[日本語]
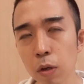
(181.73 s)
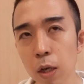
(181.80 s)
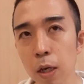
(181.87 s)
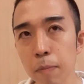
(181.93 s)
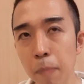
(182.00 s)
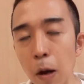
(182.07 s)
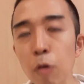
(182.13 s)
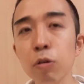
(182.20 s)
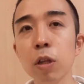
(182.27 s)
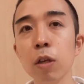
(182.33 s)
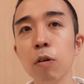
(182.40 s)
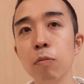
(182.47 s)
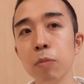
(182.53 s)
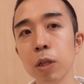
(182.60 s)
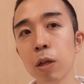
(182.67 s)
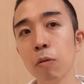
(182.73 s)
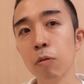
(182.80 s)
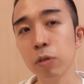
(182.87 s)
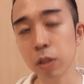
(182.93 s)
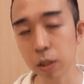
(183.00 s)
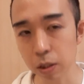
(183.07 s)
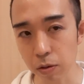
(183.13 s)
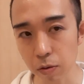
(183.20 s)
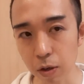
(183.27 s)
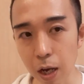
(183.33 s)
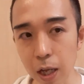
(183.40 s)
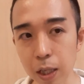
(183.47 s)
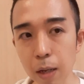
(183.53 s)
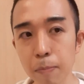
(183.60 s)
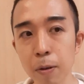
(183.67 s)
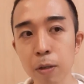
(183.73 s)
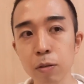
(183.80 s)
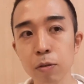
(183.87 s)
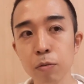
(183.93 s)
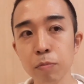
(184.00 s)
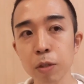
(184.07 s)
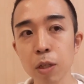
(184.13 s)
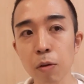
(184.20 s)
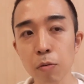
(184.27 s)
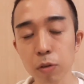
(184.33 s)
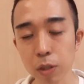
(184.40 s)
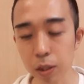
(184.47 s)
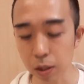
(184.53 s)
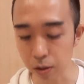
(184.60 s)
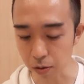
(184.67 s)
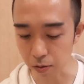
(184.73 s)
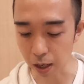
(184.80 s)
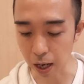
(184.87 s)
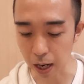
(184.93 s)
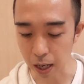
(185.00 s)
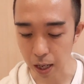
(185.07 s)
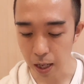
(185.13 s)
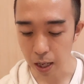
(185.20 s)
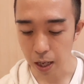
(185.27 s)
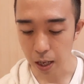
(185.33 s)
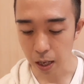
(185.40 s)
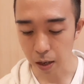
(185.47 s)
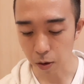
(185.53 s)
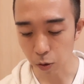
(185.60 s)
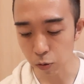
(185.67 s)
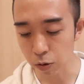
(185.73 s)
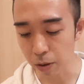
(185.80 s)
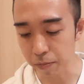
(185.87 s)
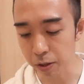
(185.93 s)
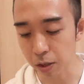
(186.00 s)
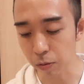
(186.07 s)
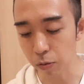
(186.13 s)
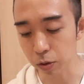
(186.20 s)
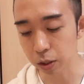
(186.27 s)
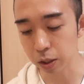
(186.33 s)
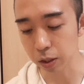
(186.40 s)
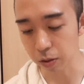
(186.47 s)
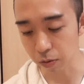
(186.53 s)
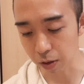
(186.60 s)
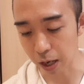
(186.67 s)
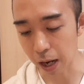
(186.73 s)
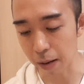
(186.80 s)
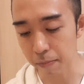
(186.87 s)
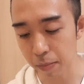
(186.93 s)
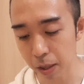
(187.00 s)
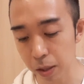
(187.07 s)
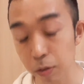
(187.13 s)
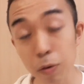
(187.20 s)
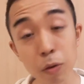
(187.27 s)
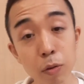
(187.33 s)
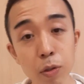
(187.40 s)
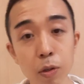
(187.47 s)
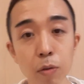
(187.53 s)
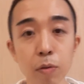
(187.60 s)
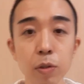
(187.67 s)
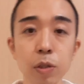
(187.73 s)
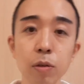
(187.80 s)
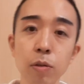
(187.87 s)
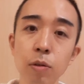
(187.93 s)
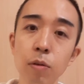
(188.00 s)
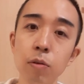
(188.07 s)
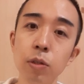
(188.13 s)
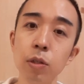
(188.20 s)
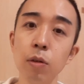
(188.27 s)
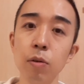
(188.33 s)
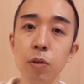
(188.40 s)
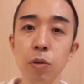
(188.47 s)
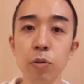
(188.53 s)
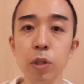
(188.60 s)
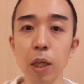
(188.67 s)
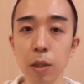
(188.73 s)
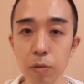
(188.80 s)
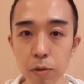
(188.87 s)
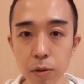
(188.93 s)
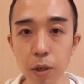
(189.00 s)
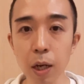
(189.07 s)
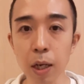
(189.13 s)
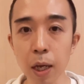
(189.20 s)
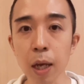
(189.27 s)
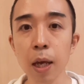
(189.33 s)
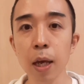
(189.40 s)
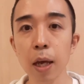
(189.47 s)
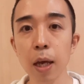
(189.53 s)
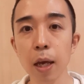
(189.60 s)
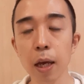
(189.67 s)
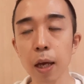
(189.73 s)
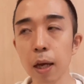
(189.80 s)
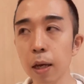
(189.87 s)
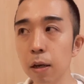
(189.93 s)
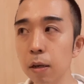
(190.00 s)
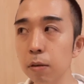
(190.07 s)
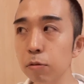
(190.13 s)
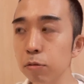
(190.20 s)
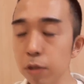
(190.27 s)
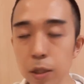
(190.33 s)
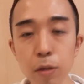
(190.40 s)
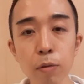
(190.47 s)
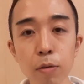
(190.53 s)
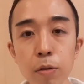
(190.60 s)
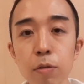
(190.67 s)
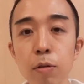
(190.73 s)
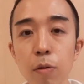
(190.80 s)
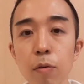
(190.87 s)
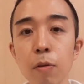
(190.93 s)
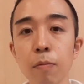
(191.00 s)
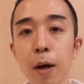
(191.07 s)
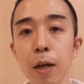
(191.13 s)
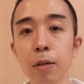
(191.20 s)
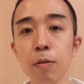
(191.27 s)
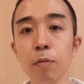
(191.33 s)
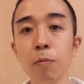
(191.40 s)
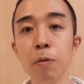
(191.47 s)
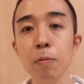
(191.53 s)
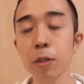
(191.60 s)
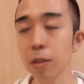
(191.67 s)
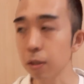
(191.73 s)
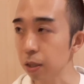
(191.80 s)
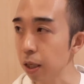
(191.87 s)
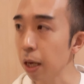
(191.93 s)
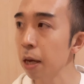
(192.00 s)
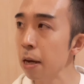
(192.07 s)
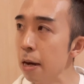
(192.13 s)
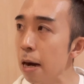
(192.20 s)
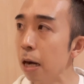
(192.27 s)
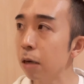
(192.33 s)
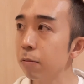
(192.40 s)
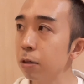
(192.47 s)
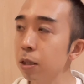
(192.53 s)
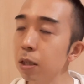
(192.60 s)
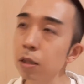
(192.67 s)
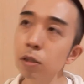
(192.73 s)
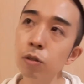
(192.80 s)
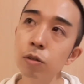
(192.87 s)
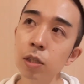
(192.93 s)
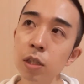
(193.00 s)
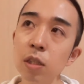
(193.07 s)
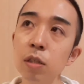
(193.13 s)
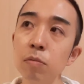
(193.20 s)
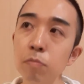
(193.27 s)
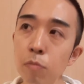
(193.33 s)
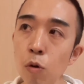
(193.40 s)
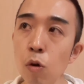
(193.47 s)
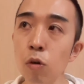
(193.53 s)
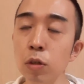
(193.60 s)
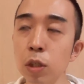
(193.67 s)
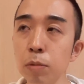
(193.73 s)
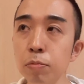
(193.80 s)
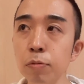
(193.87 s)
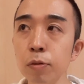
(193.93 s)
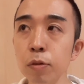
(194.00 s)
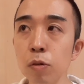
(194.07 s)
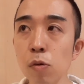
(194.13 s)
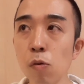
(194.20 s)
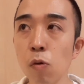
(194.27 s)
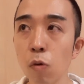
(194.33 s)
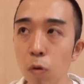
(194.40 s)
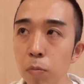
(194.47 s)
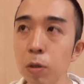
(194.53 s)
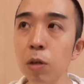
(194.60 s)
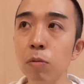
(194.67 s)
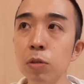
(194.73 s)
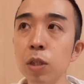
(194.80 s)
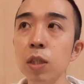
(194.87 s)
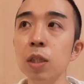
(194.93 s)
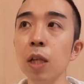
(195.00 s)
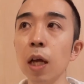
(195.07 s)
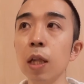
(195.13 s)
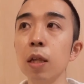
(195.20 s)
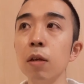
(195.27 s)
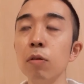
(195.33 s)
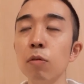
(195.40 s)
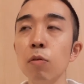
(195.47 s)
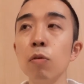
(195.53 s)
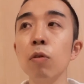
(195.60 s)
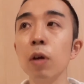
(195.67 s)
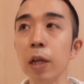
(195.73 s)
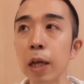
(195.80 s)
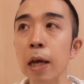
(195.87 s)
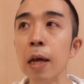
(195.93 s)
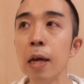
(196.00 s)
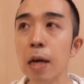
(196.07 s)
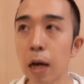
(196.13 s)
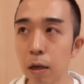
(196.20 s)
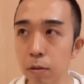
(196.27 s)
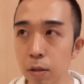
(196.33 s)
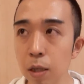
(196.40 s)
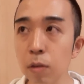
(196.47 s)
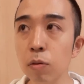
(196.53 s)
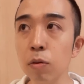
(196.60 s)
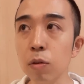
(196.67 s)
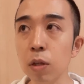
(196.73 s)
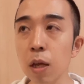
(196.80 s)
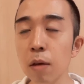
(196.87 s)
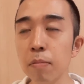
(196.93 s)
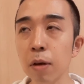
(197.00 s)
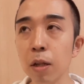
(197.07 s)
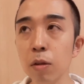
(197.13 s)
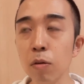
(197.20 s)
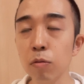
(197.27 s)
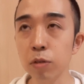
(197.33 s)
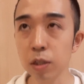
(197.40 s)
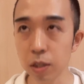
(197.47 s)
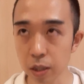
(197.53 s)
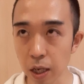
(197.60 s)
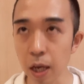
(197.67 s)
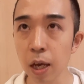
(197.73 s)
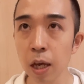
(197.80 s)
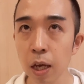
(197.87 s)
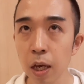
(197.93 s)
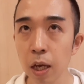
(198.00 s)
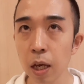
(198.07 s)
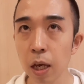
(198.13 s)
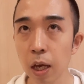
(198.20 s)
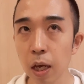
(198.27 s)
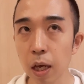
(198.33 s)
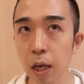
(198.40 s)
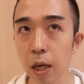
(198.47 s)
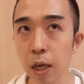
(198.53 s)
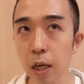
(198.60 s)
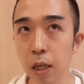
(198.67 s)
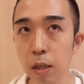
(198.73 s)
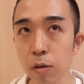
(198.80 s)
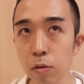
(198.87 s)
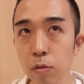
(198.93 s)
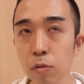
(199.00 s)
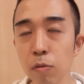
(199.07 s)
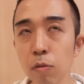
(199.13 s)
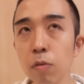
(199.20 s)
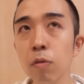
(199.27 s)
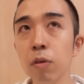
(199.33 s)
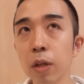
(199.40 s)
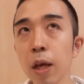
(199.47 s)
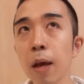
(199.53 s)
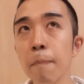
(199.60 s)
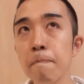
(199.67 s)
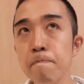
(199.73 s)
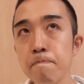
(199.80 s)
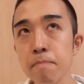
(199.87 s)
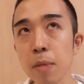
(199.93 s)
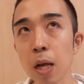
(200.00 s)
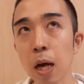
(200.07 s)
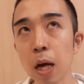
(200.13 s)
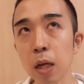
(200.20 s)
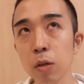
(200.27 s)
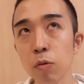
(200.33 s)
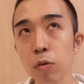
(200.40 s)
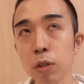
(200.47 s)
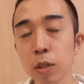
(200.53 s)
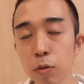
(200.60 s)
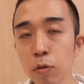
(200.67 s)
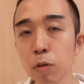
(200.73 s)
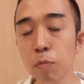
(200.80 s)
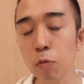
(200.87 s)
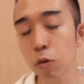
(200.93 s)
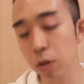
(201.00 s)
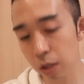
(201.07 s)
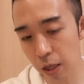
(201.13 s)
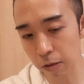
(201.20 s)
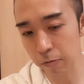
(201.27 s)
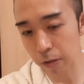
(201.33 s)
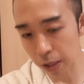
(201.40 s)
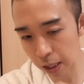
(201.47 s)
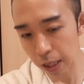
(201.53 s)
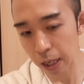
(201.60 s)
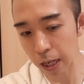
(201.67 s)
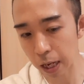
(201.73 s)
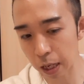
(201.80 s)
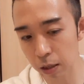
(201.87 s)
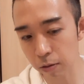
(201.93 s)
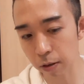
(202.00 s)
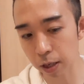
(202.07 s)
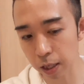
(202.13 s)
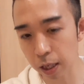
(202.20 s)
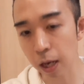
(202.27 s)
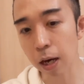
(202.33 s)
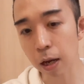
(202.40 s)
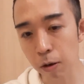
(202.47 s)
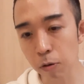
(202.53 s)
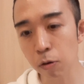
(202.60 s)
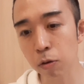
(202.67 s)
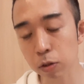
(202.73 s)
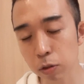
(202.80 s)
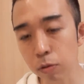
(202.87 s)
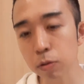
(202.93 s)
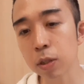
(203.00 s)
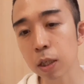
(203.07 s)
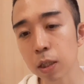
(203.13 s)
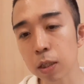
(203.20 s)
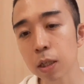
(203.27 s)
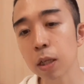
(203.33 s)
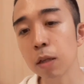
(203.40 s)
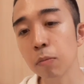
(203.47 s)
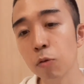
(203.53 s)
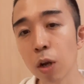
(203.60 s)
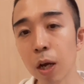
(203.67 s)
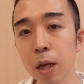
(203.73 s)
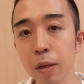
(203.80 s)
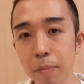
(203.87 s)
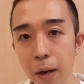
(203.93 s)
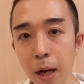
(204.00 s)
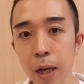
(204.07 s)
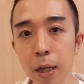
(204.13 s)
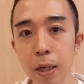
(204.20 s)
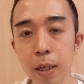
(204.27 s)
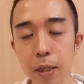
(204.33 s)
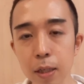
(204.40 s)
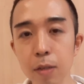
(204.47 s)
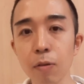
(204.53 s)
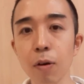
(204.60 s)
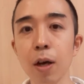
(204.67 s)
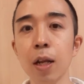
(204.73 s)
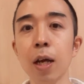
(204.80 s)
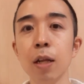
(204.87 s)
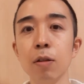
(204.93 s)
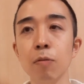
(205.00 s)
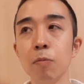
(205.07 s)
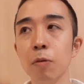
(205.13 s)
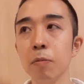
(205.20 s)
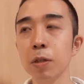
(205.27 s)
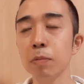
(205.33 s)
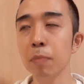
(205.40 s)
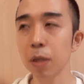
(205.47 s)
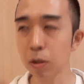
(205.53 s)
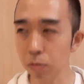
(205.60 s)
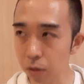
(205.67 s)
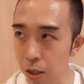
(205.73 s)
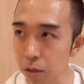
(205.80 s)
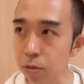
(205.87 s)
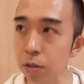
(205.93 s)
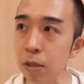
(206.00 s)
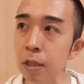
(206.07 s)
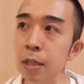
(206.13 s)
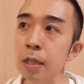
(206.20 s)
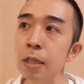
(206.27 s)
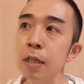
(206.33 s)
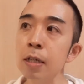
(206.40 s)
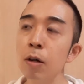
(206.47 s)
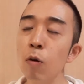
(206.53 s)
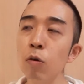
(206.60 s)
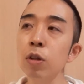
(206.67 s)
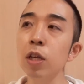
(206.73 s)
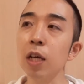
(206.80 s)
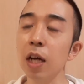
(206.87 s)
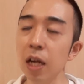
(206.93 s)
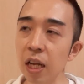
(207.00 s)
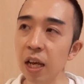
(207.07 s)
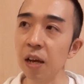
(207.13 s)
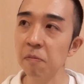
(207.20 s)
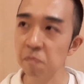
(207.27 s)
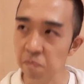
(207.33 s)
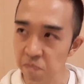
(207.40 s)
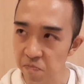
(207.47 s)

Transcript: うパオティを見てほしいのかタパルル見てほしいのか、えー、大江見てほしいのかいろいろその人その人の良さというかねえー、売りというところもあると思いますので、花巻選手自身も自分のここ見てほしいんだっていうところはね、ある程度定番の振り付け、えー、というところをね、あの基礎に持った上で、あとは枝葉を直前つけてもらえればいいのかなと思います。まあ、とにかく本人がね、